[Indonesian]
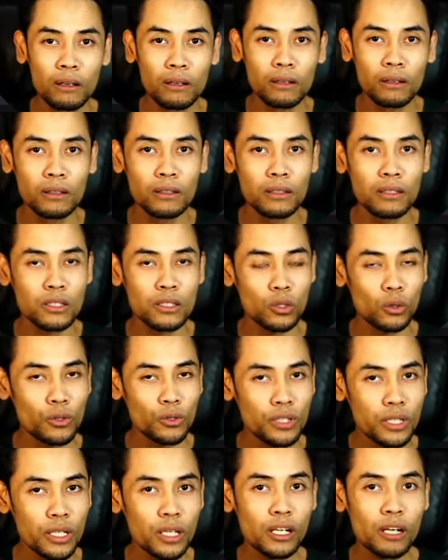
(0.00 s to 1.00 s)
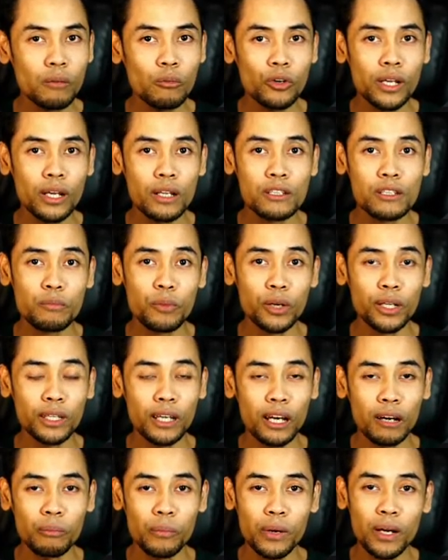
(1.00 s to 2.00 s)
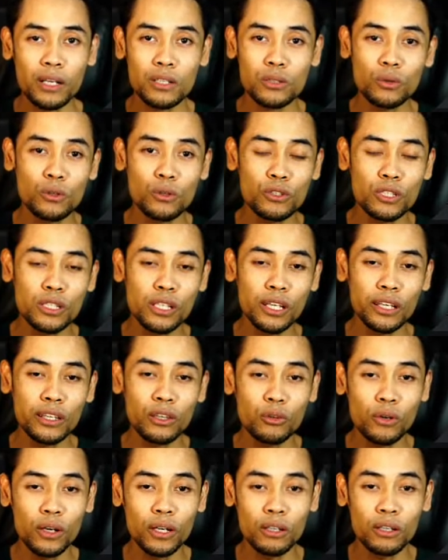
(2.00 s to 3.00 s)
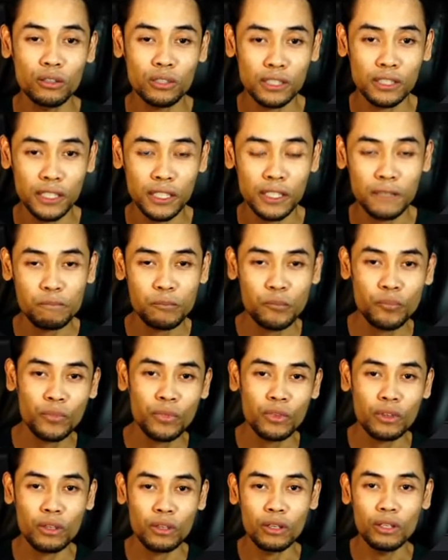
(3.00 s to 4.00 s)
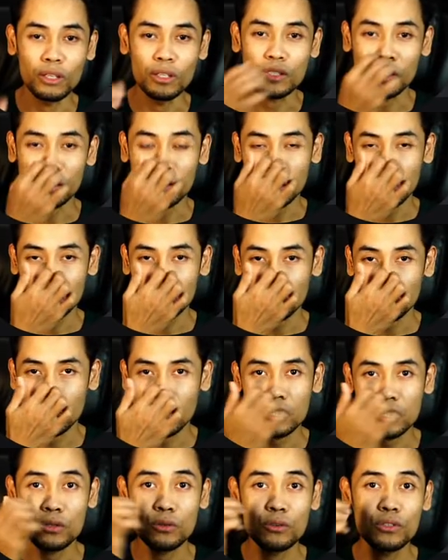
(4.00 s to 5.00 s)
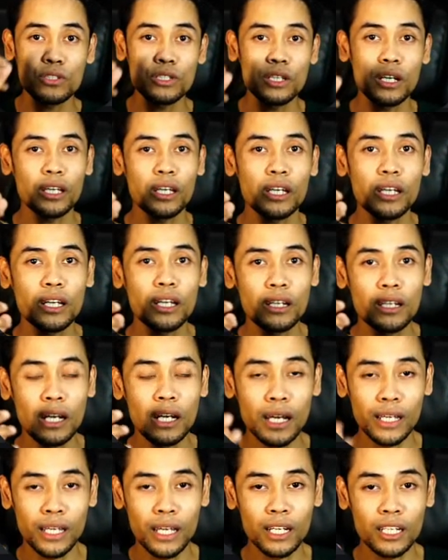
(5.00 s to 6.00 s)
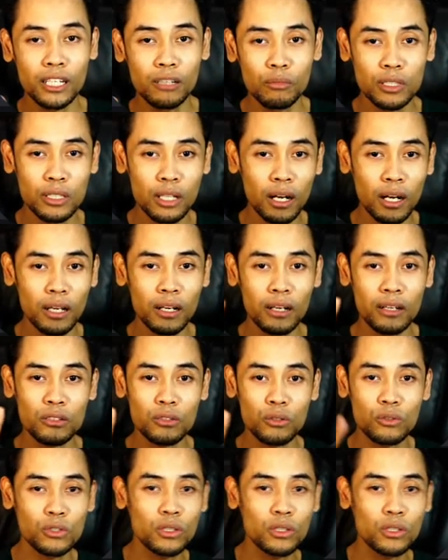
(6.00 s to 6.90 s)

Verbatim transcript: Solusinya kemudian seperti apa? Solusinya itu ada harusnya setiap resolusi yang ingin dilayani, misalkan resolusi,